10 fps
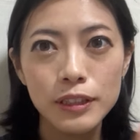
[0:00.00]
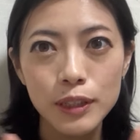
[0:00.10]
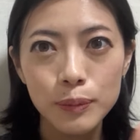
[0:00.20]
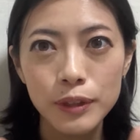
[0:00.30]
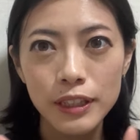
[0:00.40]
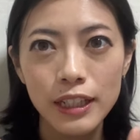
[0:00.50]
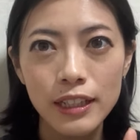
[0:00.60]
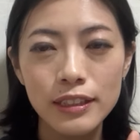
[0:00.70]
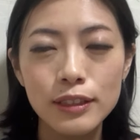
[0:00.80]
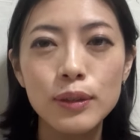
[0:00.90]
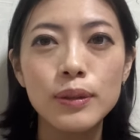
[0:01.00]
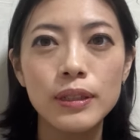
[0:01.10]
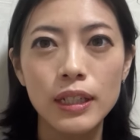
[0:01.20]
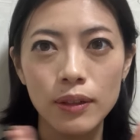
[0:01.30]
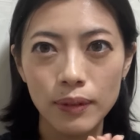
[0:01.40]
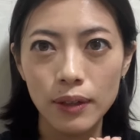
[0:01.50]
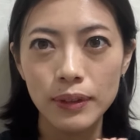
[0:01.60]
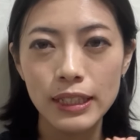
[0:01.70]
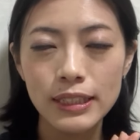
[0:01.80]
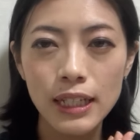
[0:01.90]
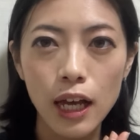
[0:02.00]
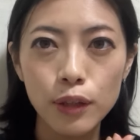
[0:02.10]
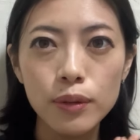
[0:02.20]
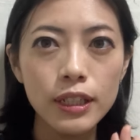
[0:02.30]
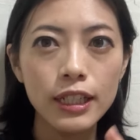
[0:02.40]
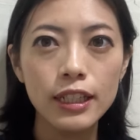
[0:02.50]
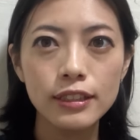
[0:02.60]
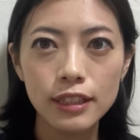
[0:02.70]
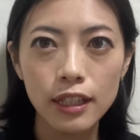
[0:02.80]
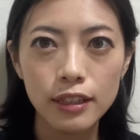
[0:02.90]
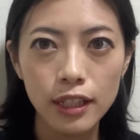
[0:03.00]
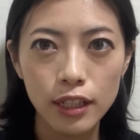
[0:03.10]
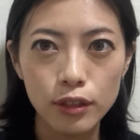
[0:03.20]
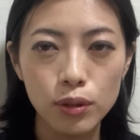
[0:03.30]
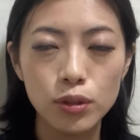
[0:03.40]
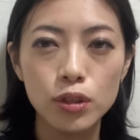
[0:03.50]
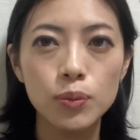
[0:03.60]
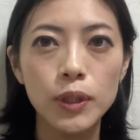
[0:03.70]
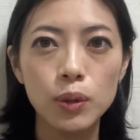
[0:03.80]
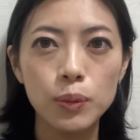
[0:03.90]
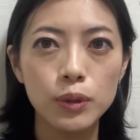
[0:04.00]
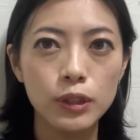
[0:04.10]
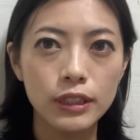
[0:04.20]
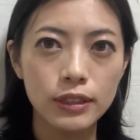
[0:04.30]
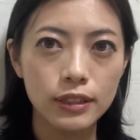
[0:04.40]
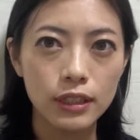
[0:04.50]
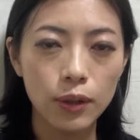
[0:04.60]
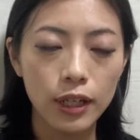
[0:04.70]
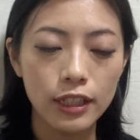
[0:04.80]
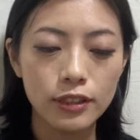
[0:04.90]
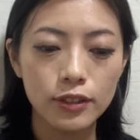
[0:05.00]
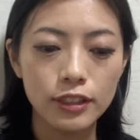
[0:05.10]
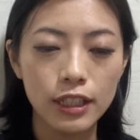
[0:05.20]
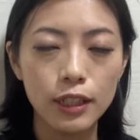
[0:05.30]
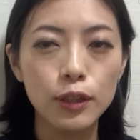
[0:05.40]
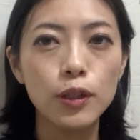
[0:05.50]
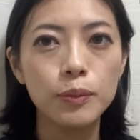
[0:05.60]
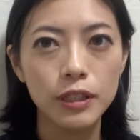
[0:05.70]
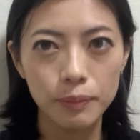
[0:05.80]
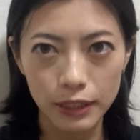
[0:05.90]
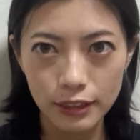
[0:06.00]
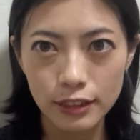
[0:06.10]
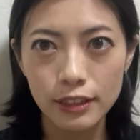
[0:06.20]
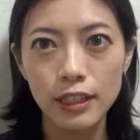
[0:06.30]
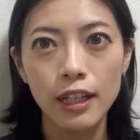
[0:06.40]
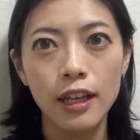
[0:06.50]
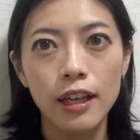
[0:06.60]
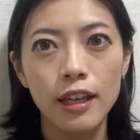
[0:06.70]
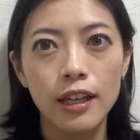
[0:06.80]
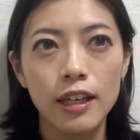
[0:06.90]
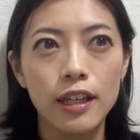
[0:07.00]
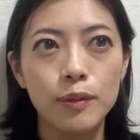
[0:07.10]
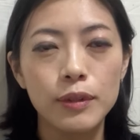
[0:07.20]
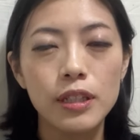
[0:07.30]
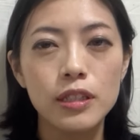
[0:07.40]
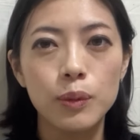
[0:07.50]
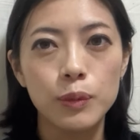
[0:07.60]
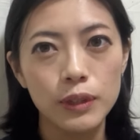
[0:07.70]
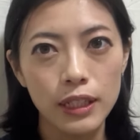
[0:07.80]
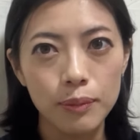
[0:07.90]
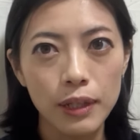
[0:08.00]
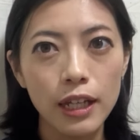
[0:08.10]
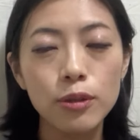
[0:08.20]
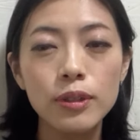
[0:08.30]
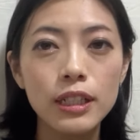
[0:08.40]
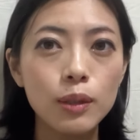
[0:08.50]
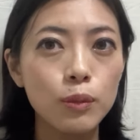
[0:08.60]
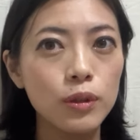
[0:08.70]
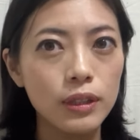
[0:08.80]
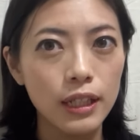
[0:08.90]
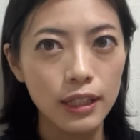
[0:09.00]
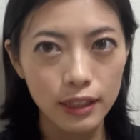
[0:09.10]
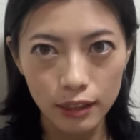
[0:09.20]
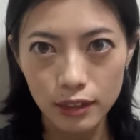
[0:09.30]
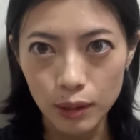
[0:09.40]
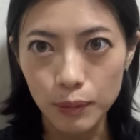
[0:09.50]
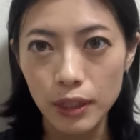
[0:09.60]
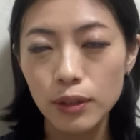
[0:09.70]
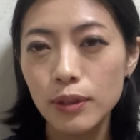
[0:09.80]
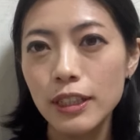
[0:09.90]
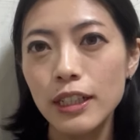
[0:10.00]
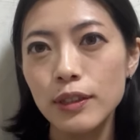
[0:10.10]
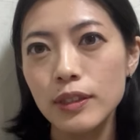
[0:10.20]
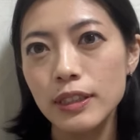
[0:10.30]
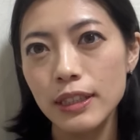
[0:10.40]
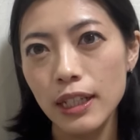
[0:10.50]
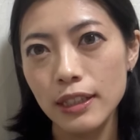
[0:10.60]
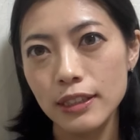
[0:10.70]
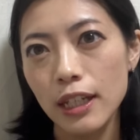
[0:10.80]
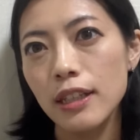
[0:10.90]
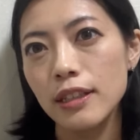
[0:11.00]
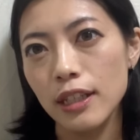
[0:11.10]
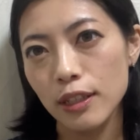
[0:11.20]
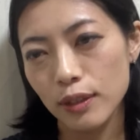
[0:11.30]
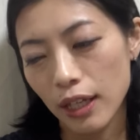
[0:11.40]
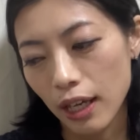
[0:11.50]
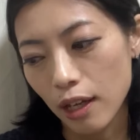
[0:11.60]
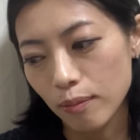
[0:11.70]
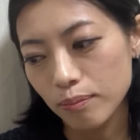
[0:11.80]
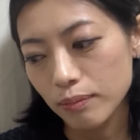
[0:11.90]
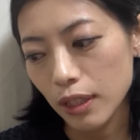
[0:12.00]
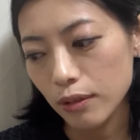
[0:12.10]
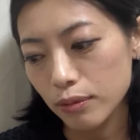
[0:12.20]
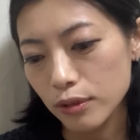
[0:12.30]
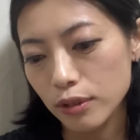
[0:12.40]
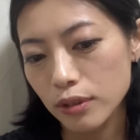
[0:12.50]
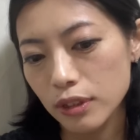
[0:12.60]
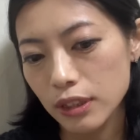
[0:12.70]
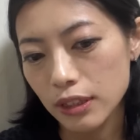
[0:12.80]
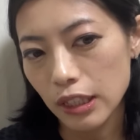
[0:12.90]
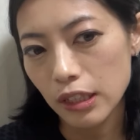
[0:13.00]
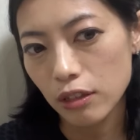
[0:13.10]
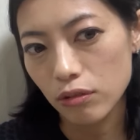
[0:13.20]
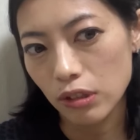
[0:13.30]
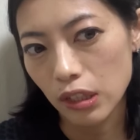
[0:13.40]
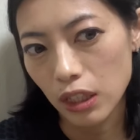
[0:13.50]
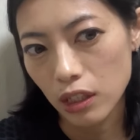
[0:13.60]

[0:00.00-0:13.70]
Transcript: ちもえです。今回は私がアトリエで使っているおすすめのものについてお話をしたいと思います。皆さんもね、アトリエ持っていなくてもアトリエとして使っている部屋、普通に何て言うのかな、